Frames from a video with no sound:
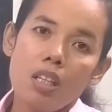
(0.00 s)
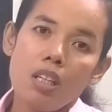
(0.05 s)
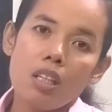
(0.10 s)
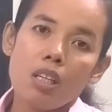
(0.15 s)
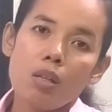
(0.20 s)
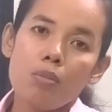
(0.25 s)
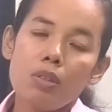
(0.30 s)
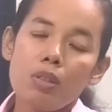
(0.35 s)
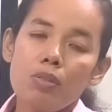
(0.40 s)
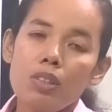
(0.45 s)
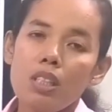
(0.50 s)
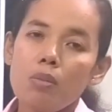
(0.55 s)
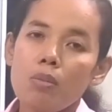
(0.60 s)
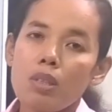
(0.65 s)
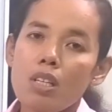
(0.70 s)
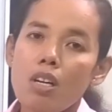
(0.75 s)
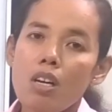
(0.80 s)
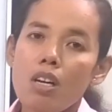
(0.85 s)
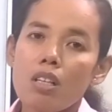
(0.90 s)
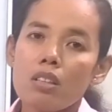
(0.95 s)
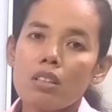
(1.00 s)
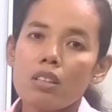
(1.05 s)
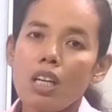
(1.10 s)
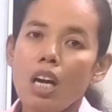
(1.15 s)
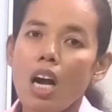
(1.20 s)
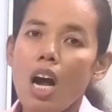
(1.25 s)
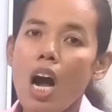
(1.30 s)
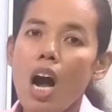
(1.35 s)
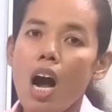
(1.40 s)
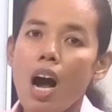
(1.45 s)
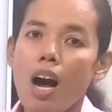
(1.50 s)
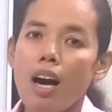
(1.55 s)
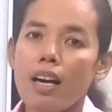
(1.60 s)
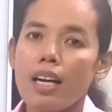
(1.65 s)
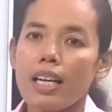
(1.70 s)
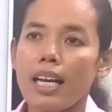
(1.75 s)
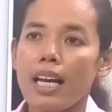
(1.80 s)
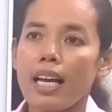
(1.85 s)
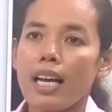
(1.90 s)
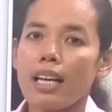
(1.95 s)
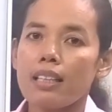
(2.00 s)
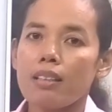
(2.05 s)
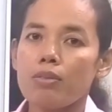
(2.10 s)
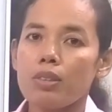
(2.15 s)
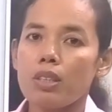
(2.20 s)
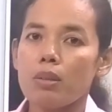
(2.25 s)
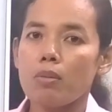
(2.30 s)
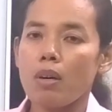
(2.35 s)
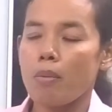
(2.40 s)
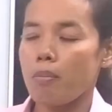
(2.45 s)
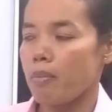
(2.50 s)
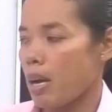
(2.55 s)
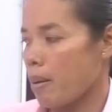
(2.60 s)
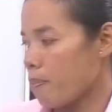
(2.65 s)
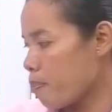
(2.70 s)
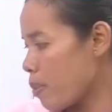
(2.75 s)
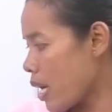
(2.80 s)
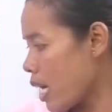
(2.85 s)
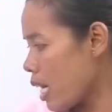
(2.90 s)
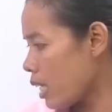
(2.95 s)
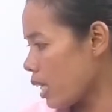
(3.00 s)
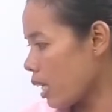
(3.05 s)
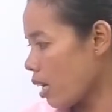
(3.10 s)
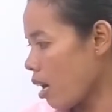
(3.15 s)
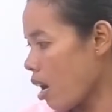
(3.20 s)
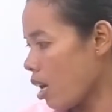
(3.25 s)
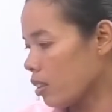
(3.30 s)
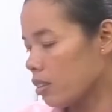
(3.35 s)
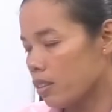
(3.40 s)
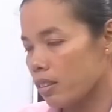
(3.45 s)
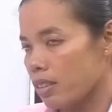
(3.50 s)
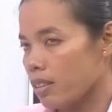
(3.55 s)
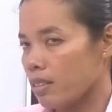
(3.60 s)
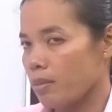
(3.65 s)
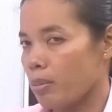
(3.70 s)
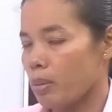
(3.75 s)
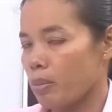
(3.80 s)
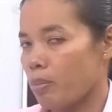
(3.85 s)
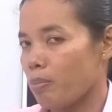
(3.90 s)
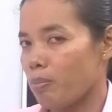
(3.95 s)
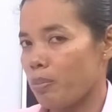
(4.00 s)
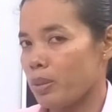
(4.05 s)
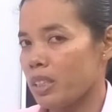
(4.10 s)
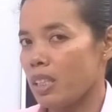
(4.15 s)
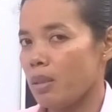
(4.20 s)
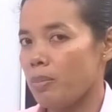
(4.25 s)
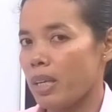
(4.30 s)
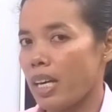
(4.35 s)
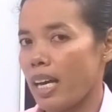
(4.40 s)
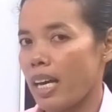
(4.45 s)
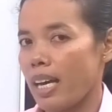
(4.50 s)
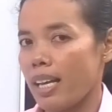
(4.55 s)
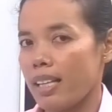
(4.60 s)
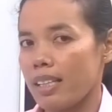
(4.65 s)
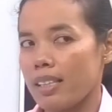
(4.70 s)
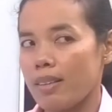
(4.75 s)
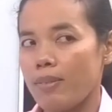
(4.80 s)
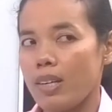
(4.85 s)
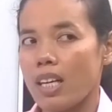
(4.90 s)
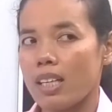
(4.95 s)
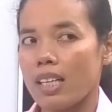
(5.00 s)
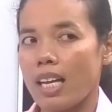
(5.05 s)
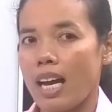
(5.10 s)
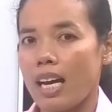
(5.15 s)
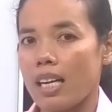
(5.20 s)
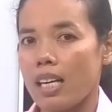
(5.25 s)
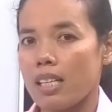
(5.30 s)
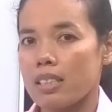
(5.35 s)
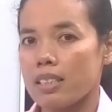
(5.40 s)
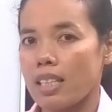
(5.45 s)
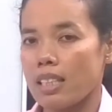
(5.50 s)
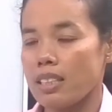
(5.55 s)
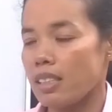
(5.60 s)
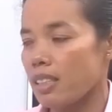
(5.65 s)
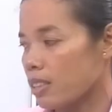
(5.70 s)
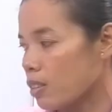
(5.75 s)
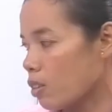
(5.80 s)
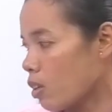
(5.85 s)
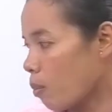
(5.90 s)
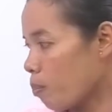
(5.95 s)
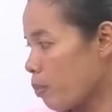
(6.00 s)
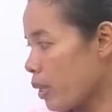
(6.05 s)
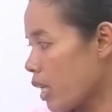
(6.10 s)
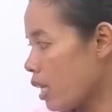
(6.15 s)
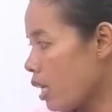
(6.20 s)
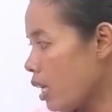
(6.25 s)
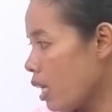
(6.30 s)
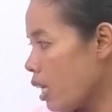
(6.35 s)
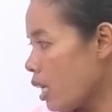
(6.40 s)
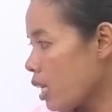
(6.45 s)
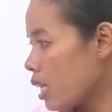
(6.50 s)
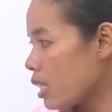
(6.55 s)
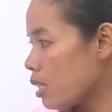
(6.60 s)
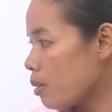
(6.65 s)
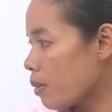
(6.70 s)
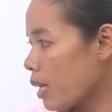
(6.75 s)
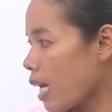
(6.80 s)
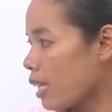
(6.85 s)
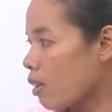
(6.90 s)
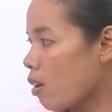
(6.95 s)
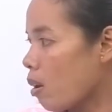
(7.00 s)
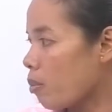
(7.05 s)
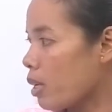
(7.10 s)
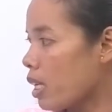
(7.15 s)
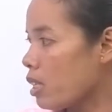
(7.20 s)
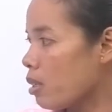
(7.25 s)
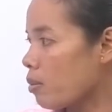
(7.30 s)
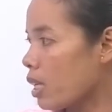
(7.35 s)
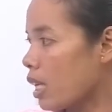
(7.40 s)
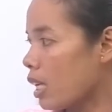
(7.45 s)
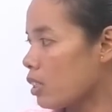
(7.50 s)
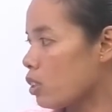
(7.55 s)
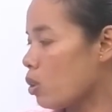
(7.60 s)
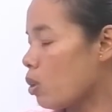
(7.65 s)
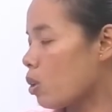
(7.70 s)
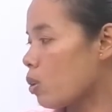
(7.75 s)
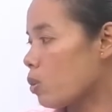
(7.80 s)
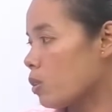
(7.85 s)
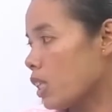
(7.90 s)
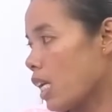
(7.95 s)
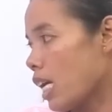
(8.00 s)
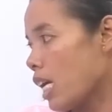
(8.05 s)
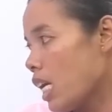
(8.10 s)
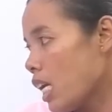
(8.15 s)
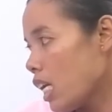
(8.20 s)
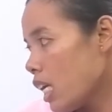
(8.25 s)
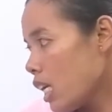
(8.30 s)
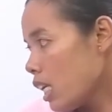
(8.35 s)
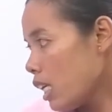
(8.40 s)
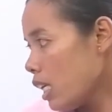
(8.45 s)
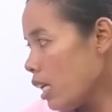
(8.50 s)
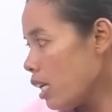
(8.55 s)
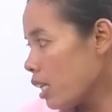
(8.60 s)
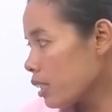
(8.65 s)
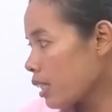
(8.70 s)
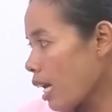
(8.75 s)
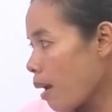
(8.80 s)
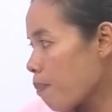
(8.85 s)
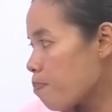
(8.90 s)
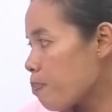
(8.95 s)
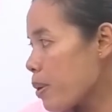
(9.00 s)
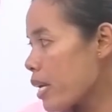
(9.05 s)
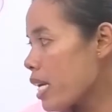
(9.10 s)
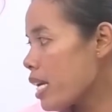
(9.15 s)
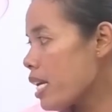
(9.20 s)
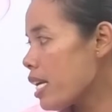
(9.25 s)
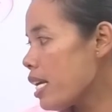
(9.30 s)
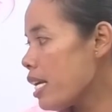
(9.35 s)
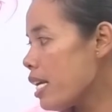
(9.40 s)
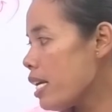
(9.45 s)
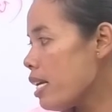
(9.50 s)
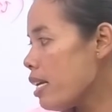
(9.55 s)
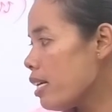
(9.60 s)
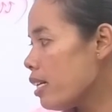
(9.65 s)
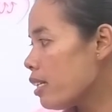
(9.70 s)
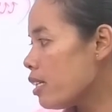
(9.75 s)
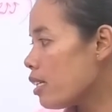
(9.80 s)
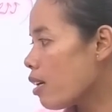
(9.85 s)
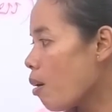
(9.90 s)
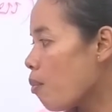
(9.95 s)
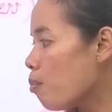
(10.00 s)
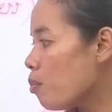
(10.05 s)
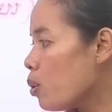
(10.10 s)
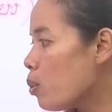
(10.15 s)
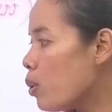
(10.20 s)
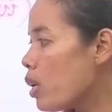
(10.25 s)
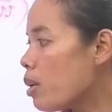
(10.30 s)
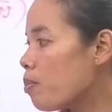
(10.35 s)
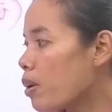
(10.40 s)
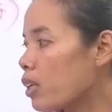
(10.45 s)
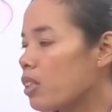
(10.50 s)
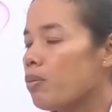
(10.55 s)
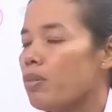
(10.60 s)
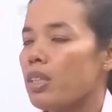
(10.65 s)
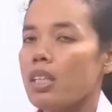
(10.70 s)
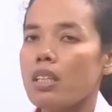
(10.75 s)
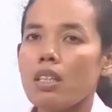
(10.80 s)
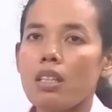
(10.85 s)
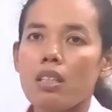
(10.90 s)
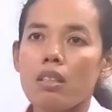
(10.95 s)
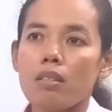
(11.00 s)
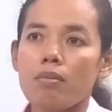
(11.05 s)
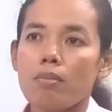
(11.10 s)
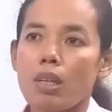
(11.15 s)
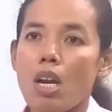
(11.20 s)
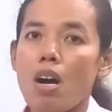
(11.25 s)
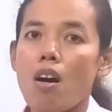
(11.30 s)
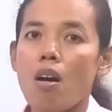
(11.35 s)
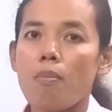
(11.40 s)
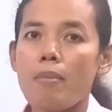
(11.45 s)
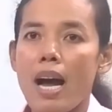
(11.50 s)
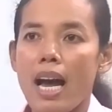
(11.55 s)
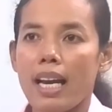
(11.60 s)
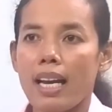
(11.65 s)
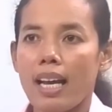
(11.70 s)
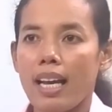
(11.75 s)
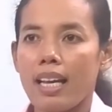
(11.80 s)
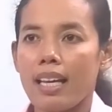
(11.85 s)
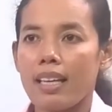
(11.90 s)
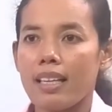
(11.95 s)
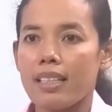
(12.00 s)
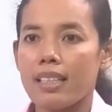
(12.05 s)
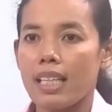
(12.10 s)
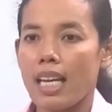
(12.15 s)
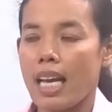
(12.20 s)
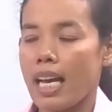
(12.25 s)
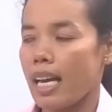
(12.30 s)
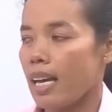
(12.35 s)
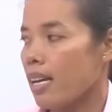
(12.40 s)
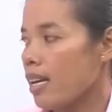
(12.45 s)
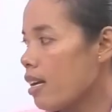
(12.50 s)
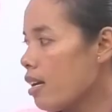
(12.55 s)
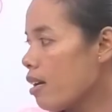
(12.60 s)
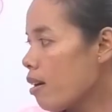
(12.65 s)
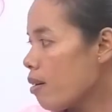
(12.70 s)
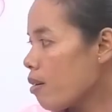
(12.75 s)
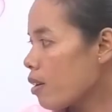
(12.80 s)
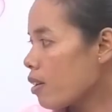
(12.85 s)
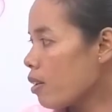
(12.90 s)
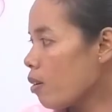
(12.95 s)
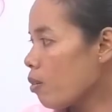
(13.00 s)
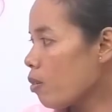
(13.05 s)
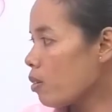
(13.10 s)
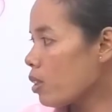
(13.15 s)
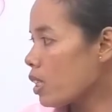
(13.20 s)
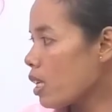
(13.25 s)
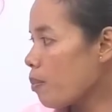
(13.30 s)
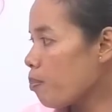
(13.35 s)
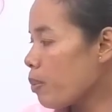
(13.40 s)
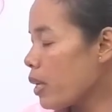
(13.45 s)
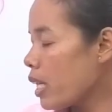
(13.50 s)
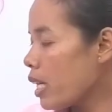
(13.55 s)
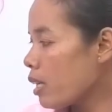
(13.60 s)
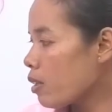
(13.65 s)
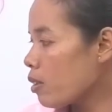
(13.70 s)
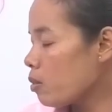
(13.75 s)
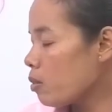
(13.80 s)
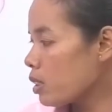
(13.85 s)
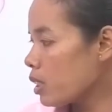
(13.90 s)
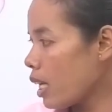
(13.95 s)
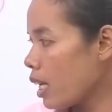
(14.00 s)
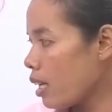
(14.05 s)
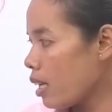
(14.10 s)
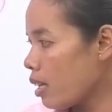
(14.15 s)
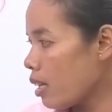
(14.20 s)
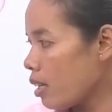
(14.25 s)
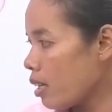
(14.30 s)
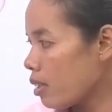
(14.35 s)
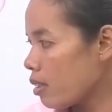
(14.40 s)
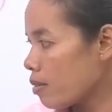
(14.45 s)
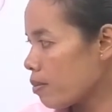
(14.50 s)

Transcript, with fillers: con thưa mà đong tiếng o cái này vừa mà pê tiếng ong trừ bậc ca thưa cá đây để sao dương scorpio đây nhiều người nào thọ điên nhiều người nào vô con cha lơ tại pi rồi có mui mà thưa mà đong ba này cái này con ông địa pê đây con cha ở